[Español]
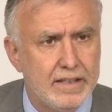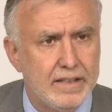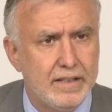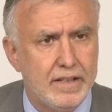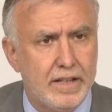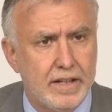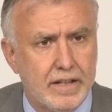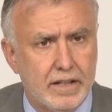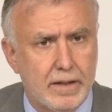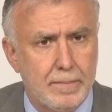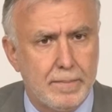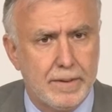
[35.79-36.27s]

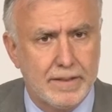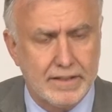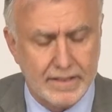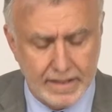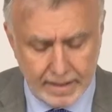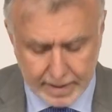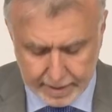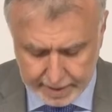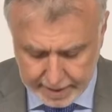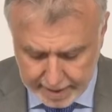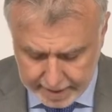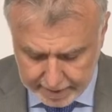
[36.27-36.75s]
de
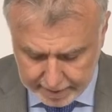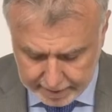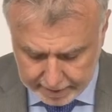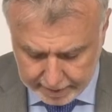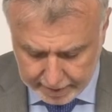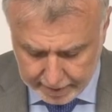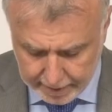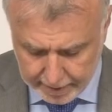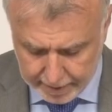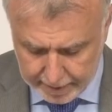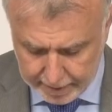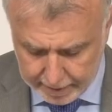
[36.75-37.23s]

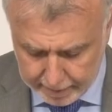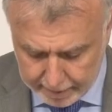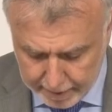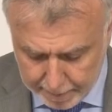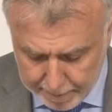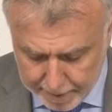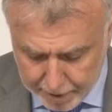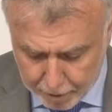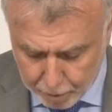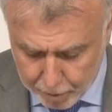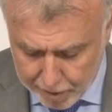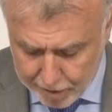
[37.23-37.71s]
Representantes
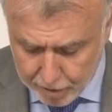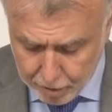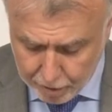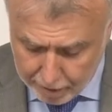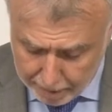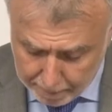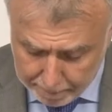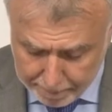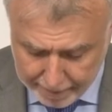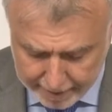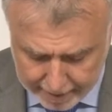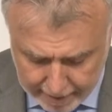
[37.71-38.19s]
de
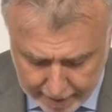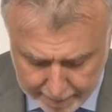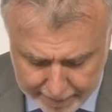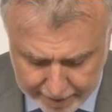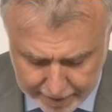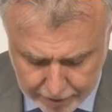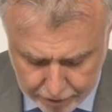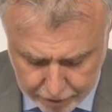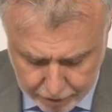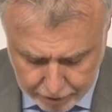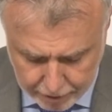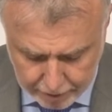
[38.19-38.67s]
Marruecos, el
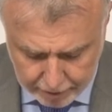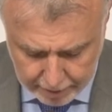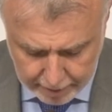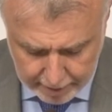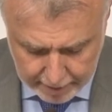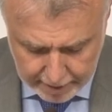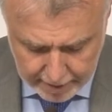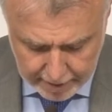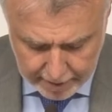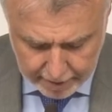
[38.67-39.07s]
Parlamento,